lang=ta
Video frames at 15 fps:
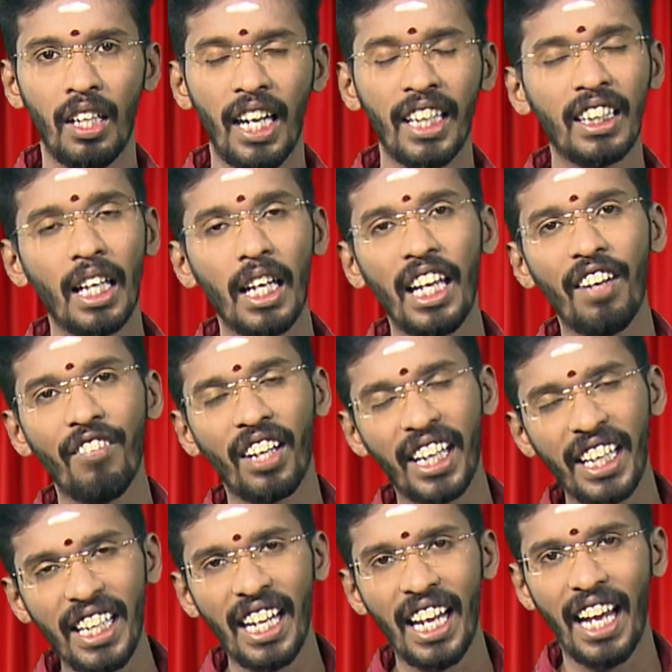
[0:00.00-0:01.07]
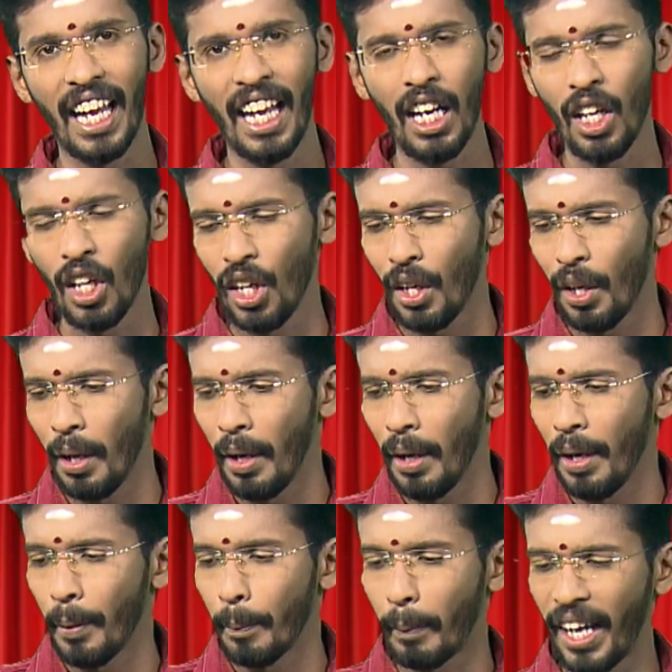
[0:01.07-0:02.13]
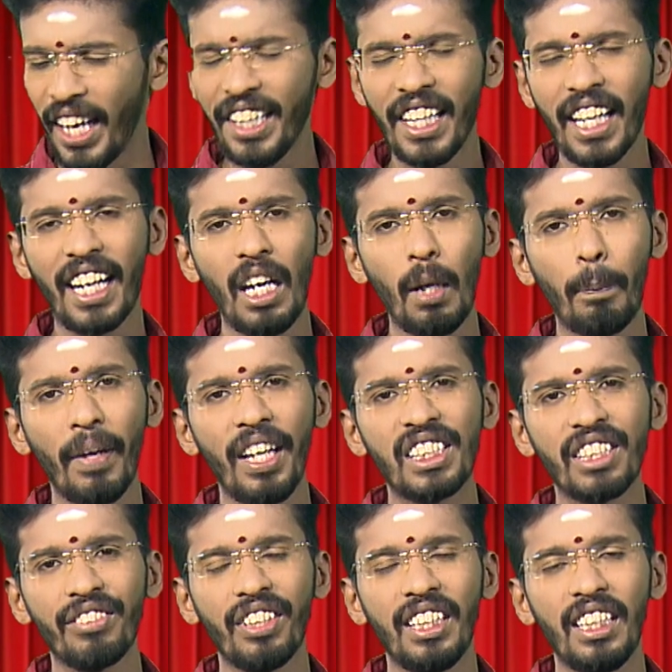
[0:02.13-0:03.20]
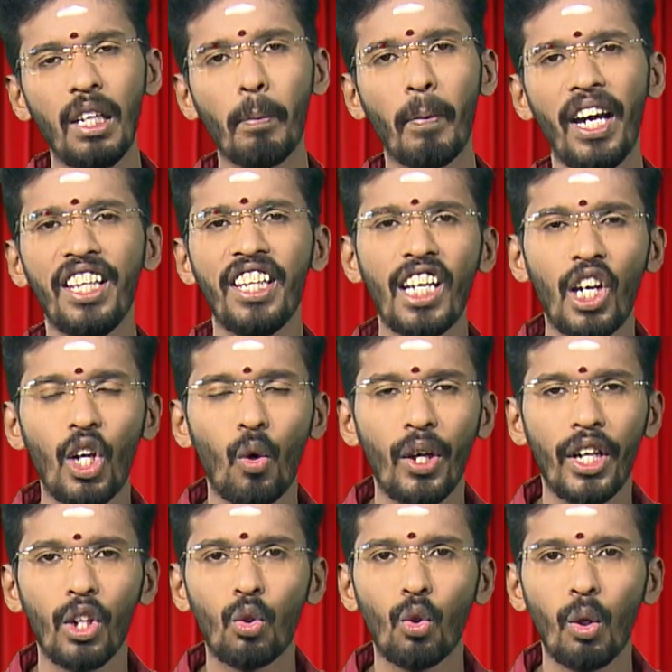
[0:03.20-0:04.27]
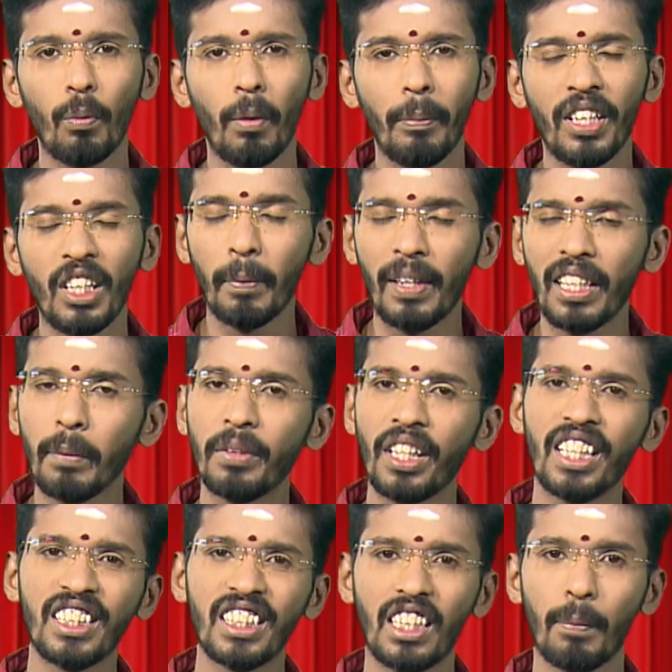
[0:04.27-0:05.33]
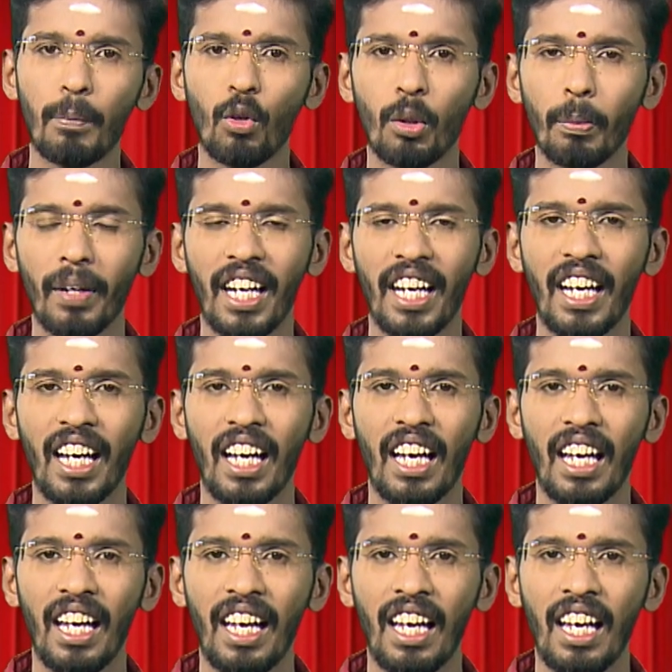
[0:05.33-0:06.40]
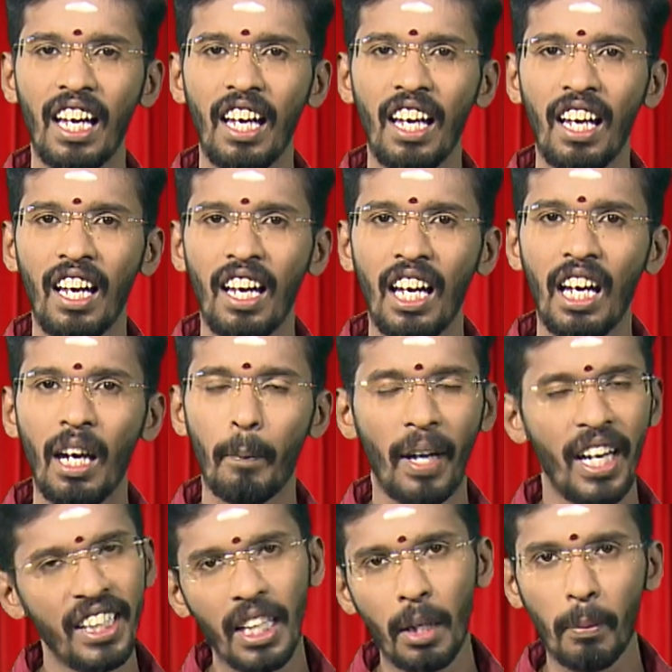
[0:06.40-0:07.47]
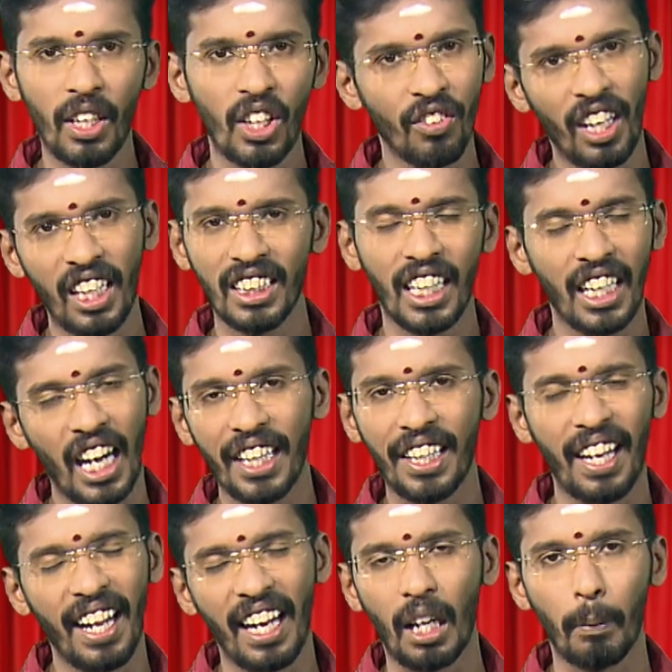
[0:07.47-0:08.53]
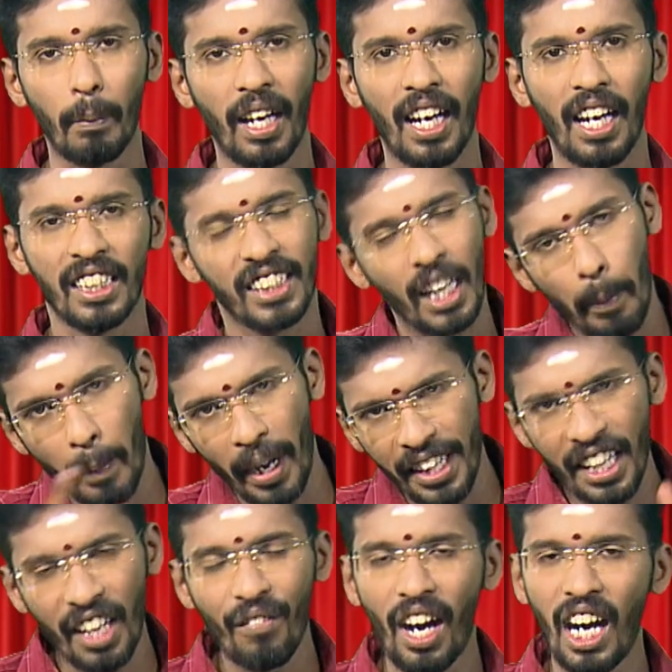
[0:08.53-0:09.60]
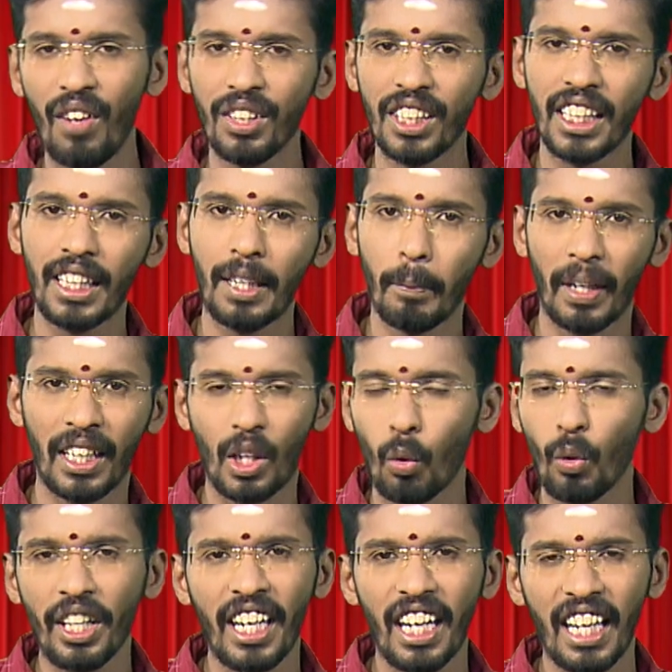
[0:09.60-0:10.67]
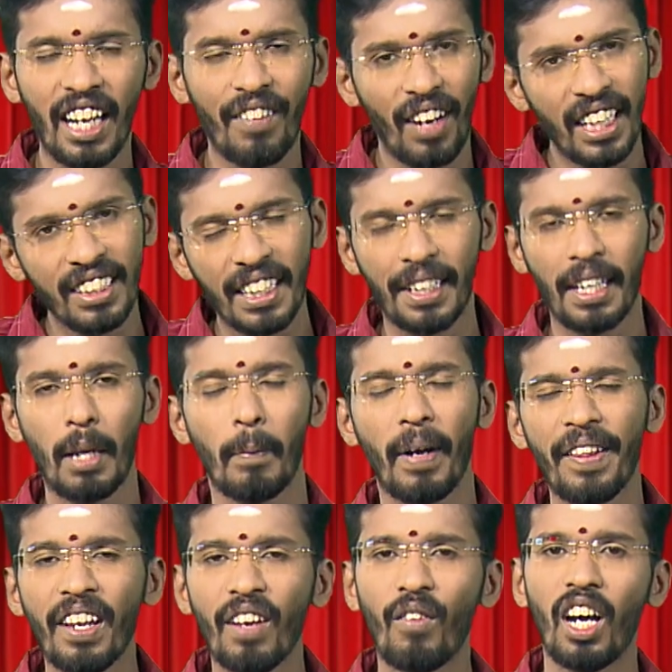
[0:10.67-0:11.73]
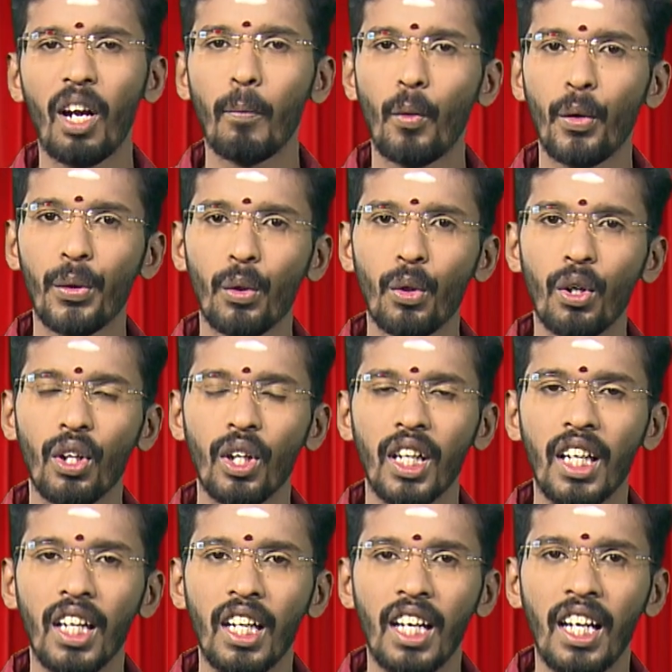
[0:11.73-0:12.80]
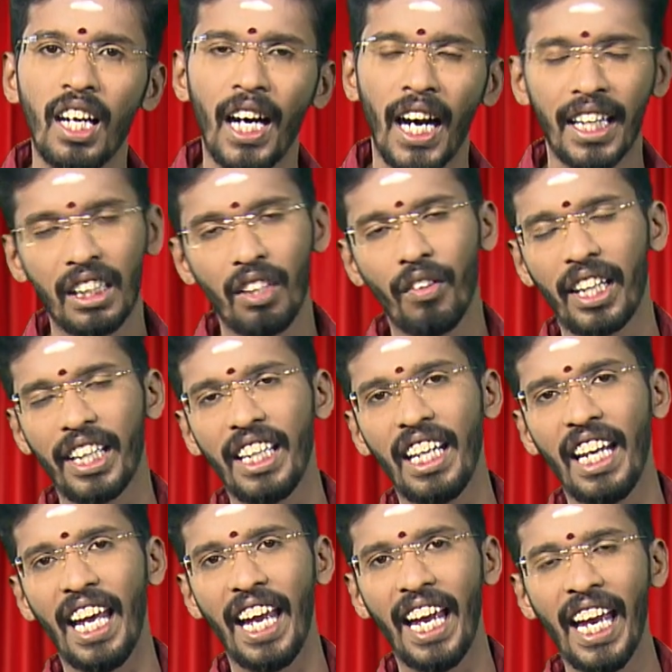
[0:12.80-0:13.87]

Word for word: அந்த வகையில் மனிதர்கள் பேசுவது மனிதர்களுடைய துன்பம் மட்டும் தெரிஞ்சுக்கிட்டா போதுமா மனிதன் மட்டும் வாழ்ந்தால் நாடு நல்லா இருக்குமா சரி மனிதன் வாழ்வதற்கு மற்ற உயிர்களெல்லாம் வாழ்ந்தால் தானே மனிதன் வாழ முடியும் அந்த வகையில்